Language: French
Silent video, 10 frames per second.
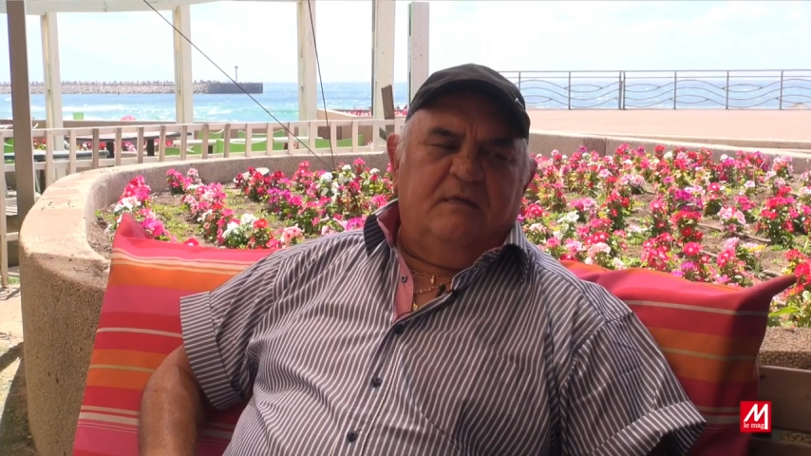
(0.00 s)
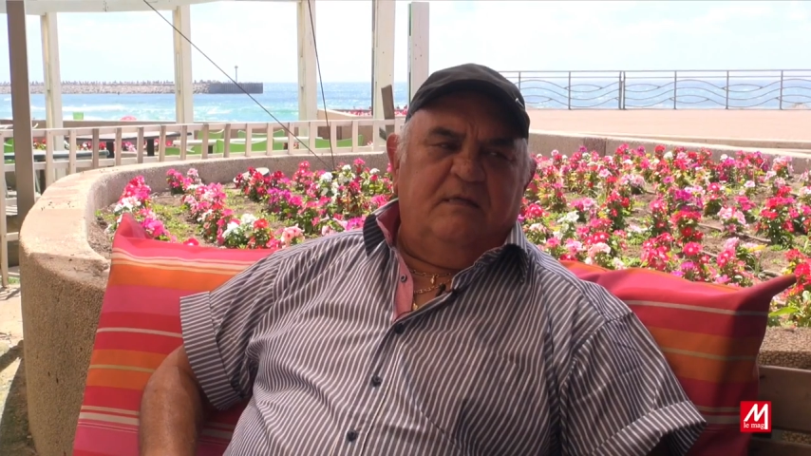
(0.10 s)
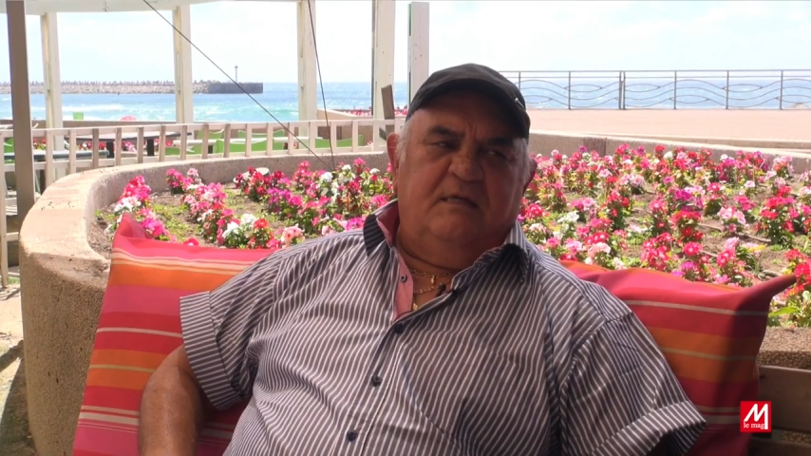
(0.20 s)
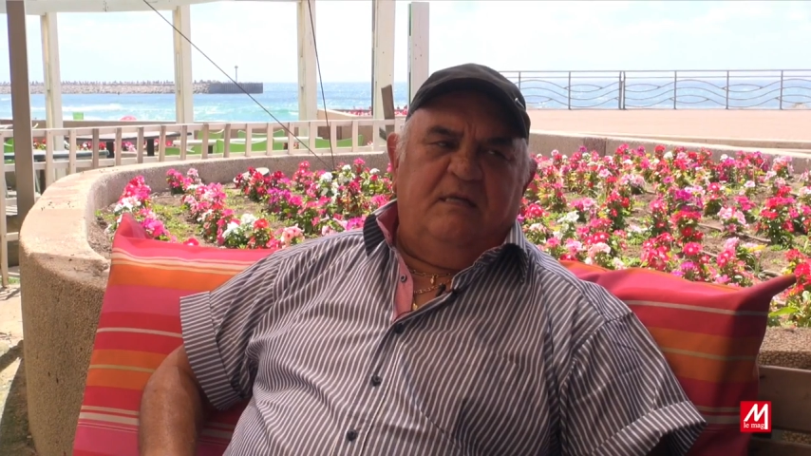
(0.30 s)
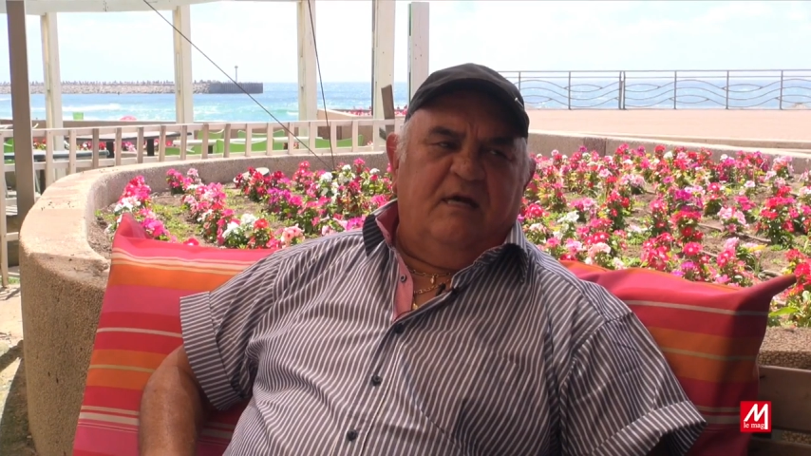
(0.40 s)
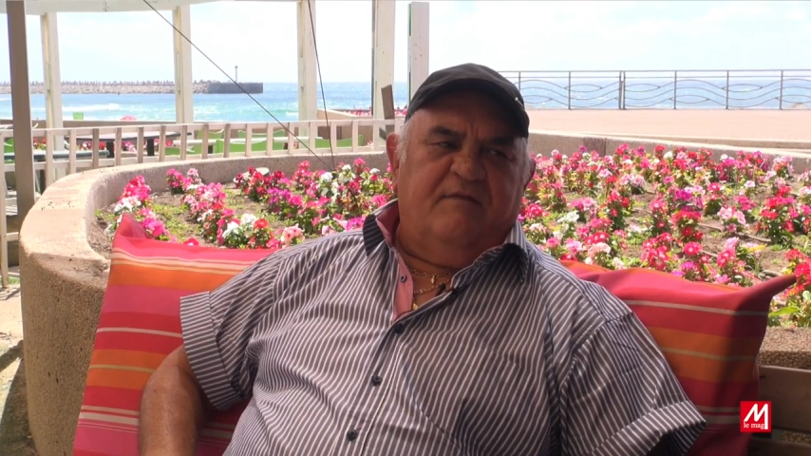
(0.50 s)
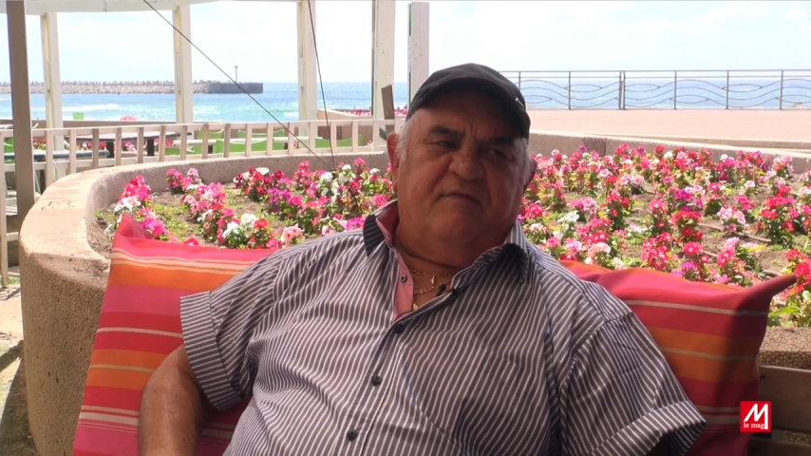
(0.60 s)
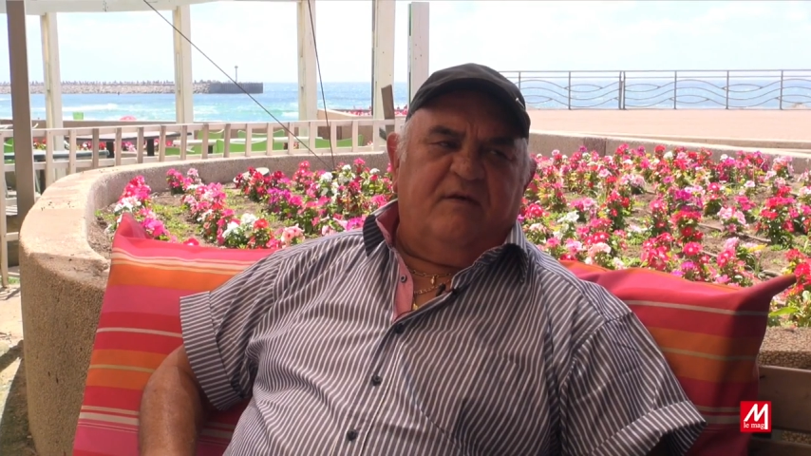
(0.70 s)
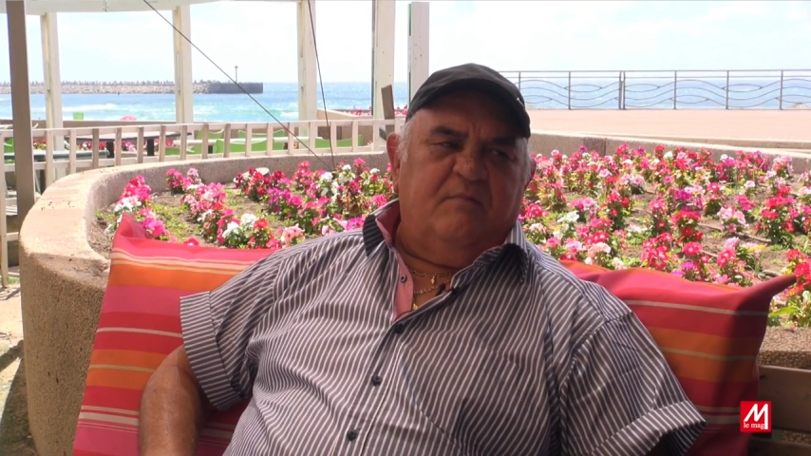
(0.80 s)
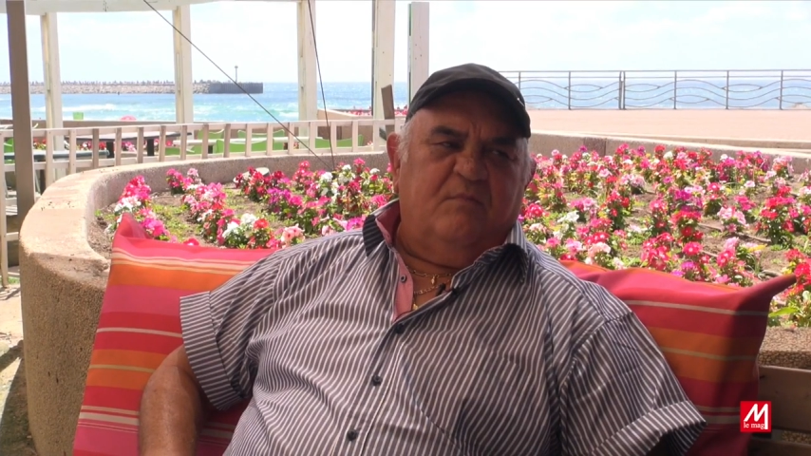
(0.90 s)
Il a
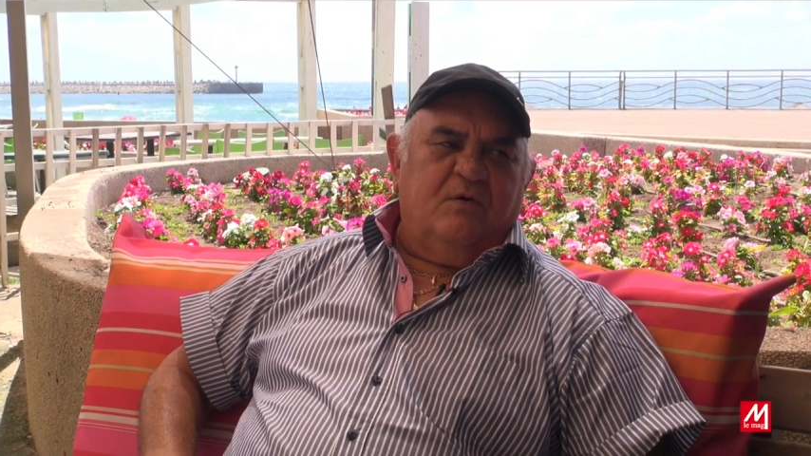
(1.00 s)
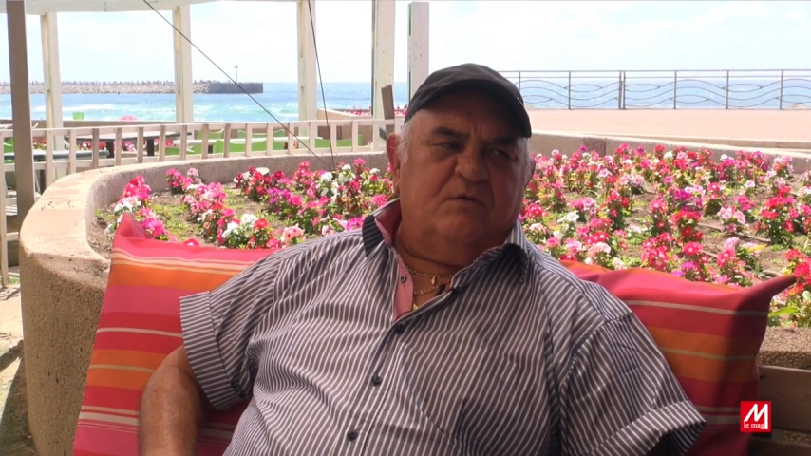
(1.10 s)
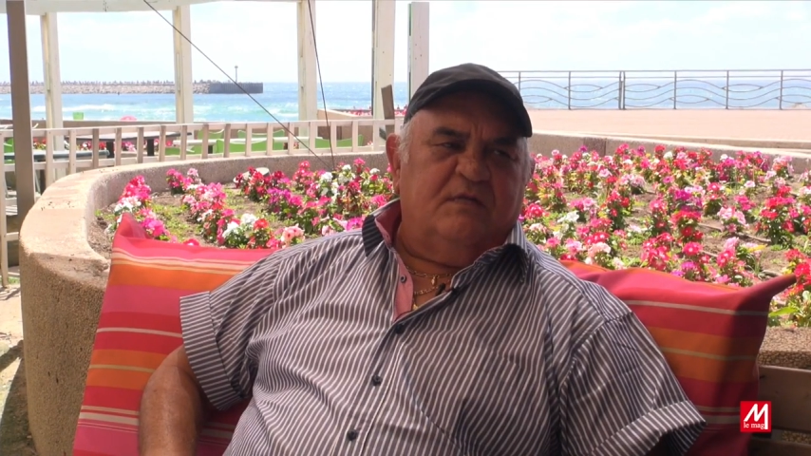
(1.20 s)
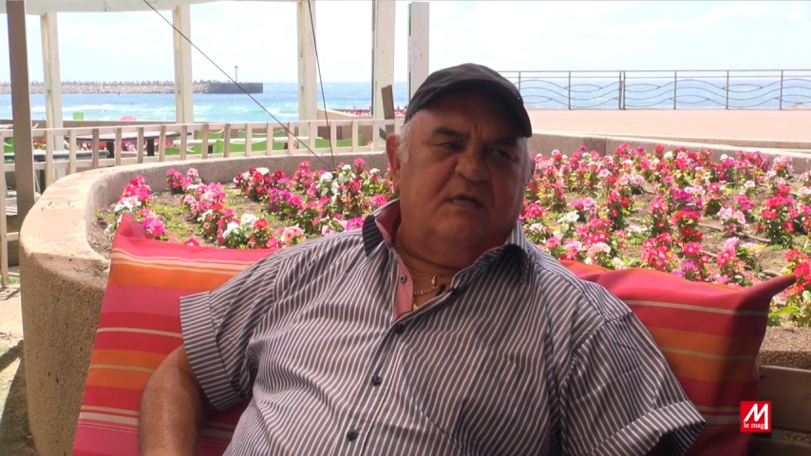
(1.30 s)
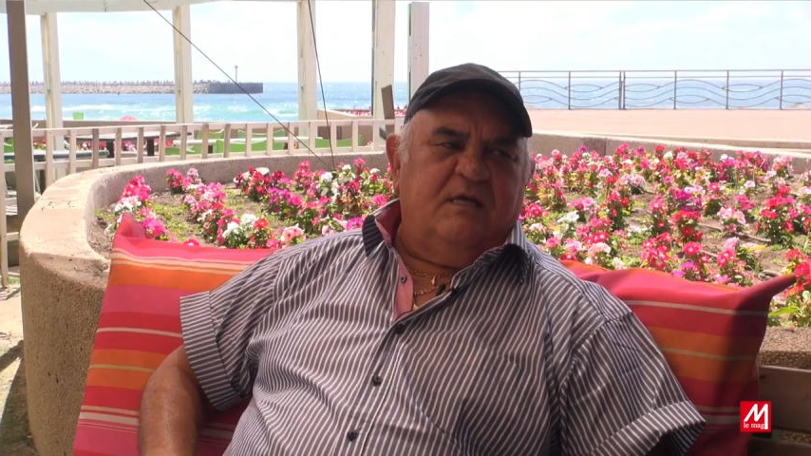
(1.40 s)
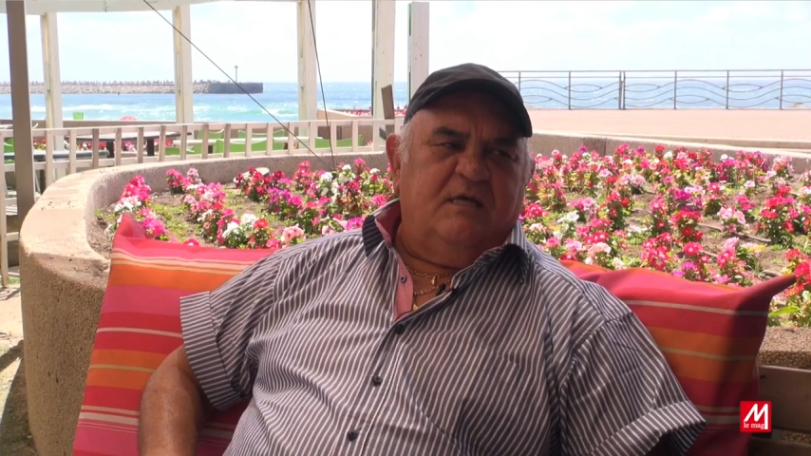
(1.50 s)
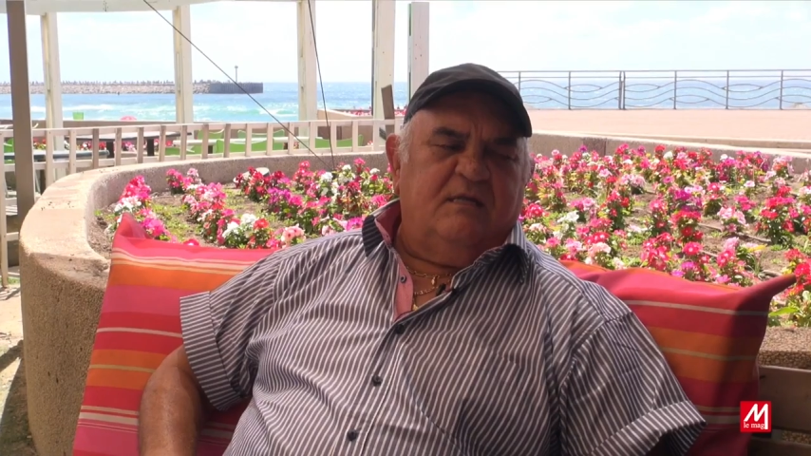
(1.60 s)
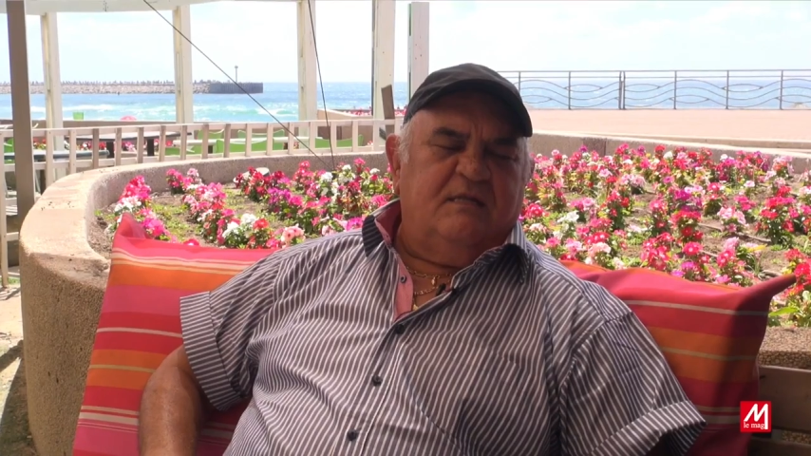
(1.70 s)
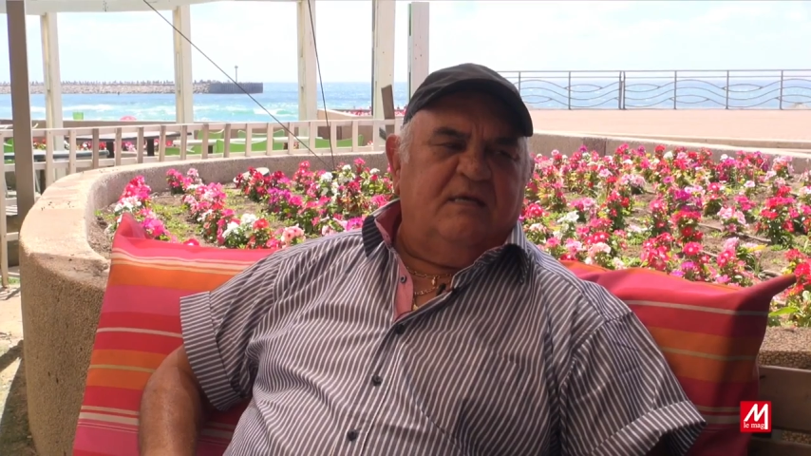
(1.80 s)
vraiment des,